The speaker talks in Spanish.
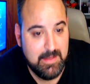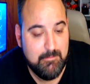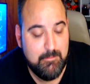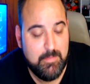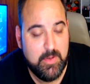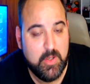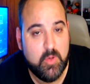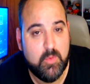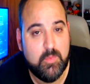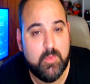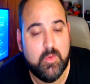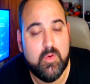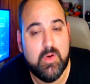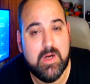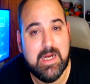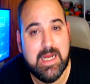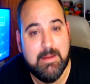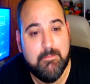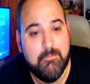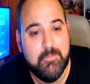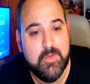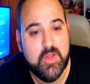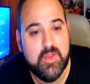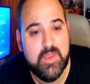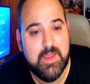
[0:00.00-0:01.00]
Pero hubo un
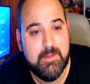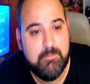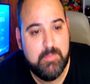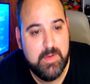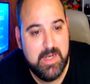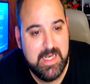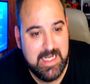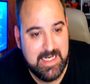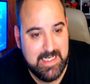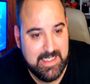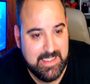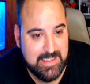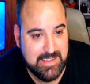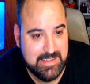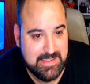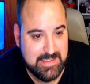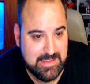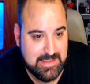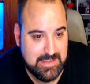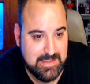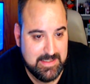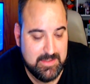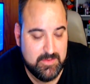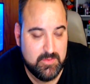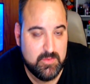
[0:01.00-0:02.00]
cambio de
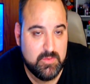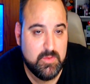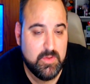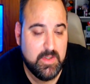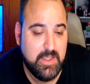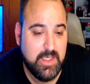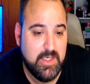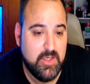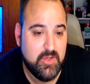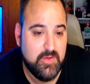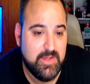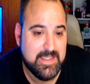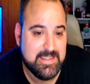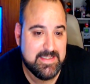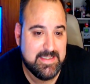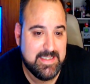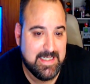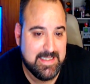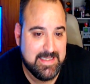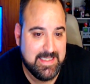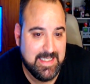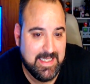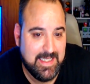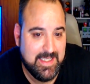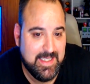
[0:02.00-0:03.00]
planes, un giro de
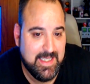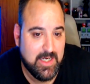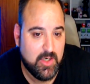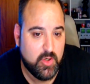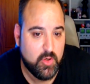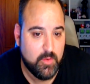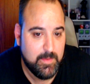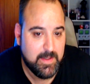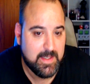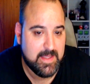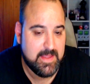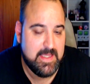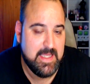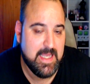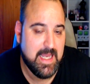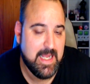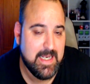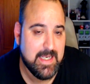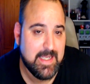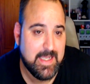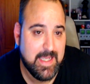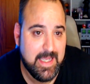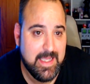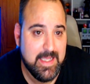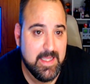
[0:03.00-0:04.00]
estrategia
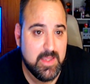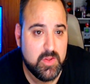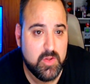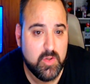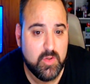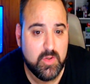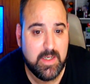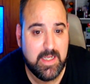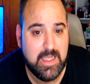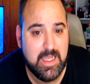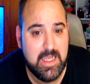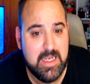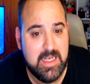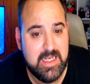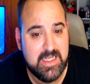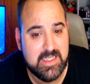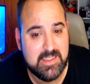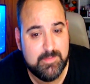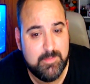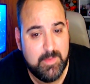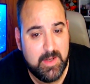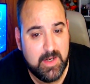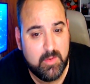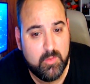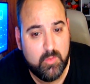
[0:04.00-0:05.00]
comercial que hizo que el
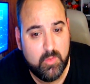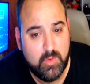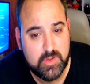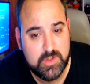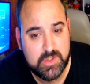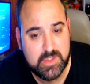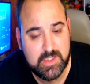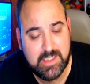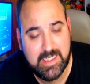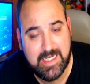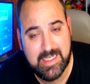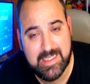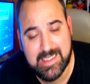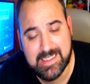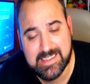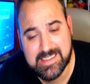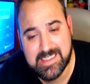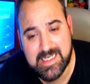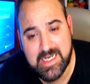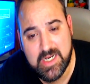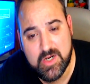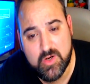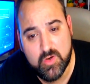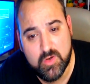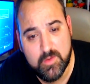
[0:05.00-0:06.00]
smartwatch quedase
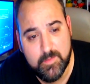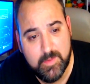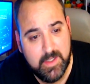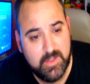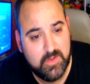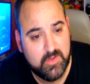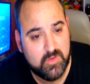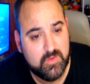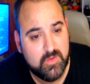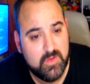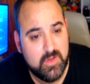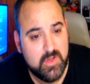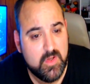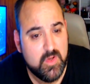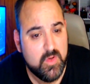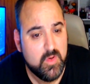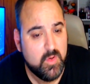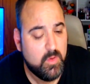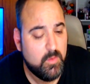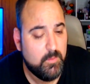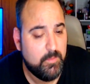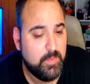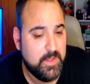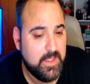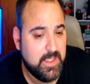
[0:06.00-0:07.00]
en el olvido,
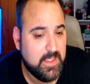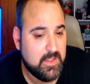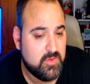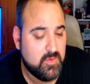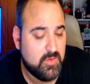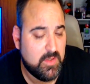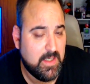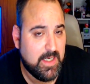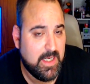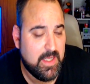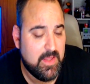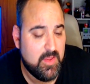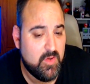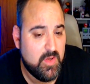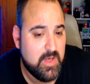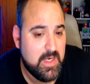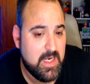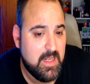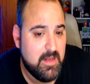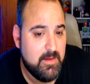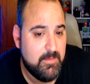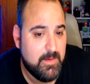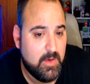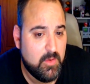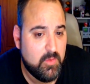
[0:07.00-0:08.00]
un proyecto que quedó
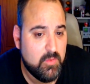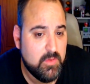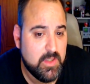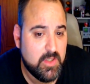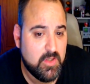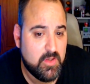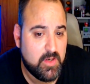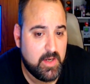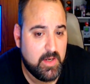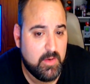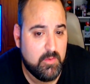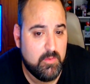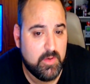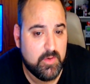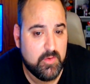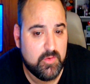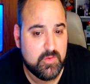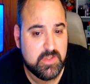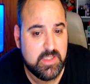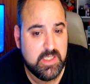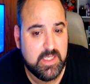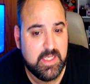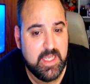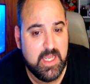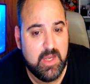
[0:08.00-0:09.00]
en el baúl de los
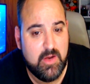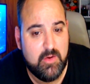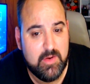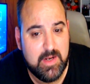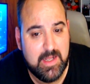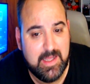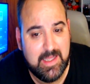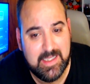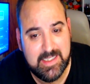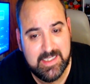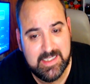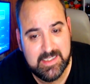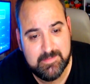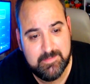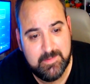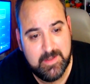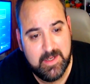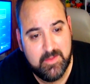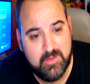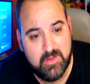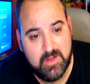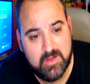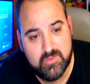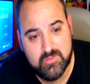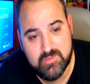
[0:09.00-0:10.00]
recuerdos y que ahora ha
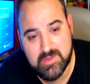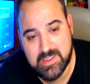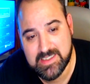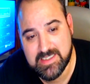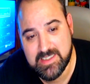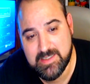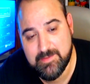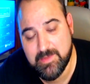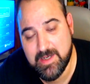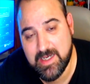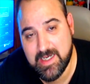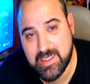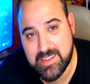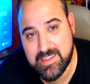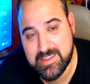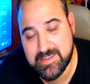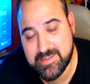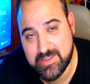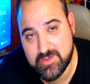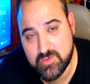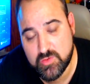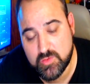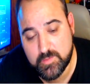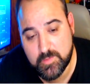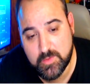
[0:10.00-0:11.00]
desvelado algunas imágenes
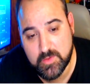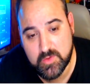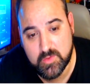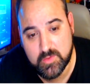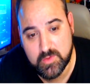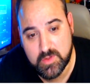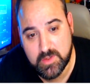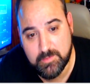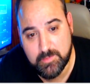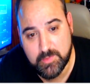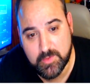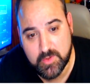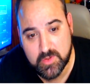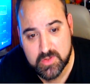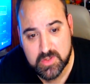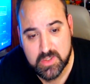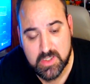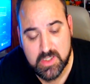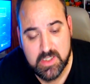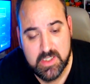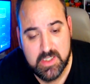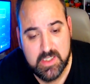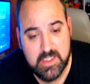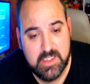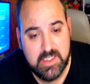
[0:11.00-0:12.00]
de sus prototipos
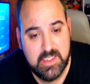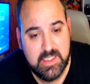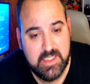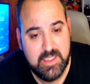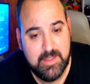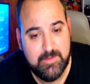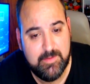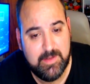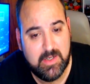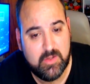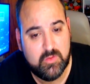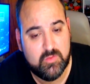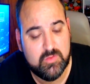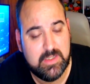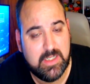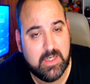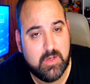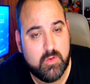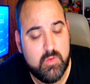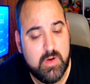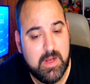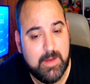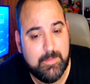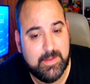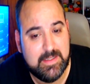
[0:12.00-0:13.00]
Iban a contar
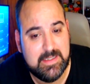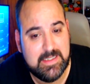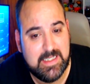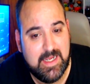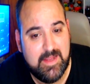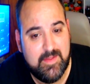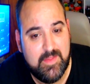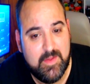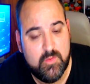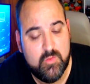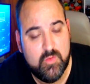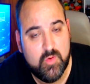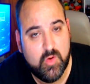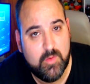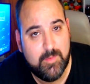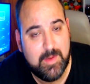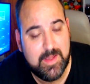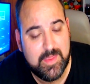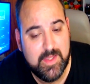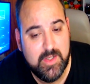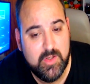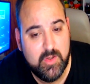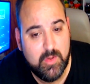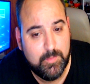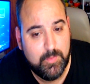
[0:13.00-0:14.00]
con una pantalla de
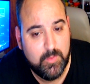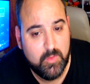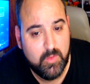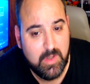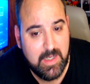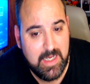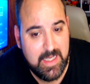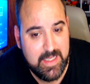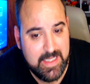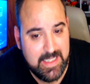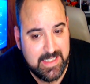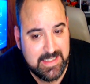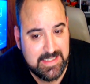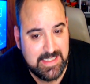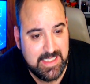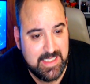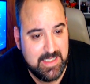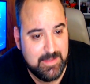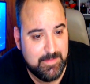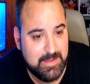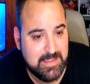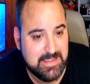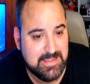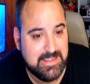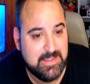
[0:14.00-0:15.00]
1,5 pulgadas,
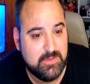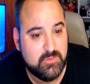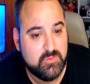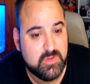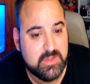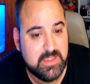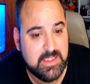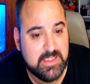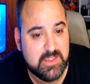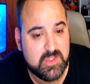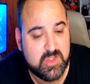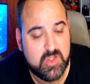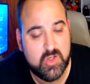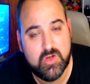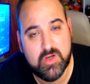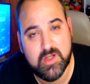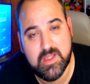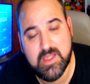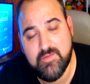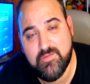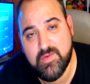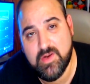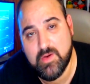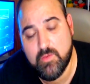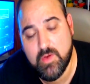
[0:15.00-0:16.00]
además de un sensor
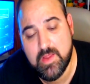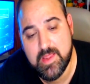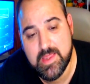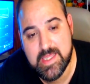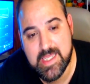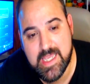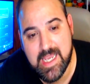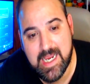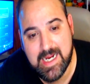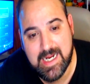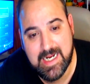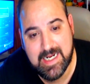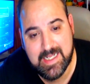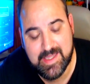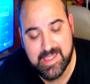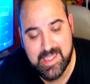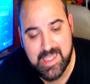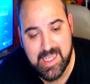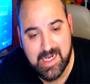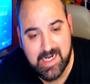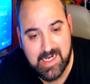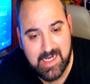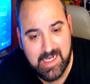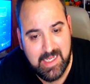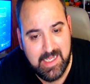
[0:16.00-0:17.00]
de frecuencia
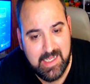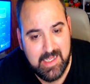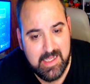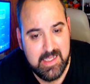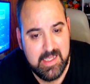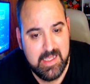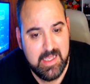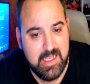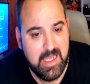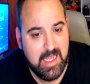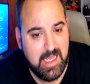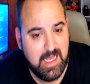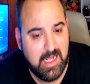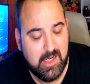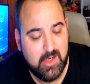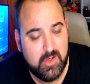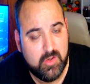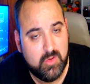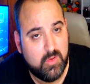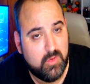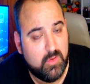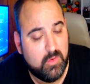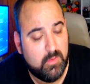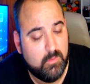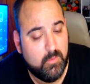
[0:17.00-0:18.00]
cardíaca,
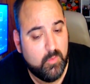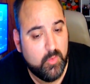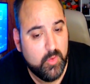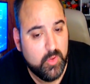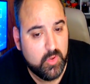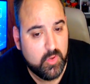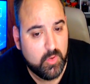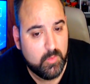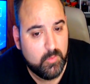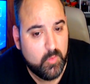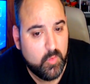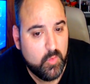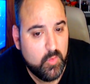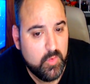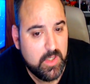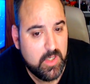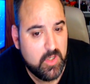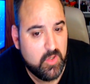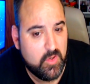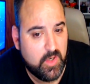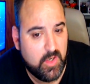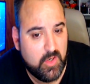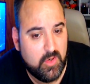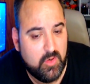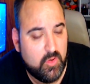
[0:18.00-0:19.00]
algo muy común en
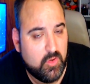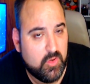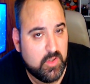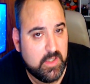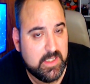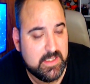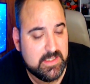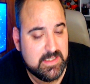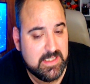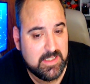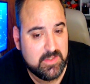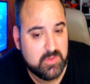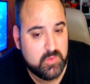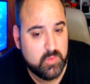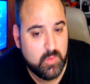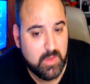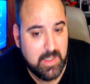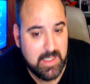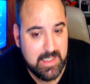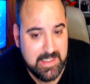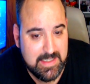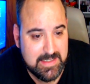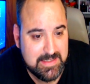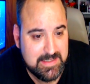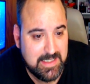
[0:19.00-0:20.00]
los relojes
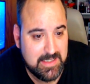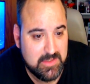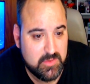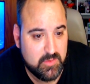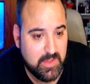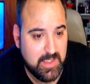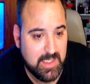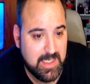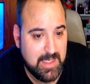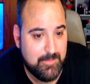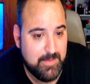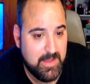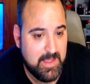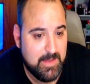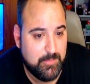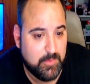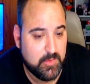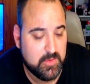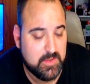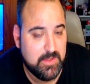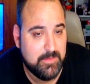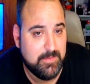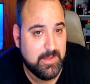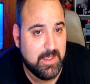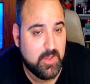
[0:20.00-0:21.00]
actuales, tanto de gama
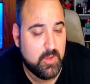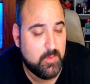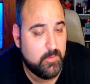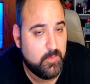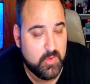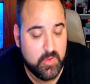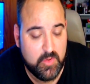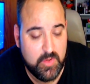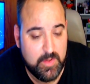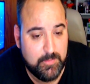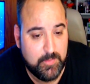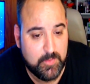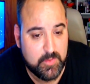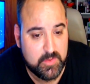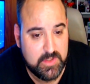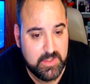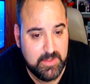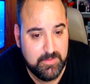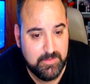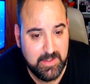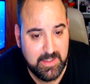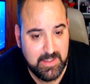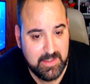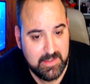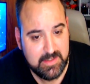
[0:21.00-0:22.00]
deportiva como no
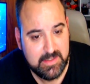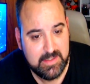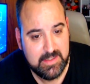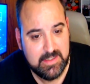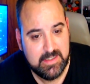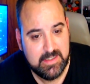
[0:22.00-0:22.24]
deportiva.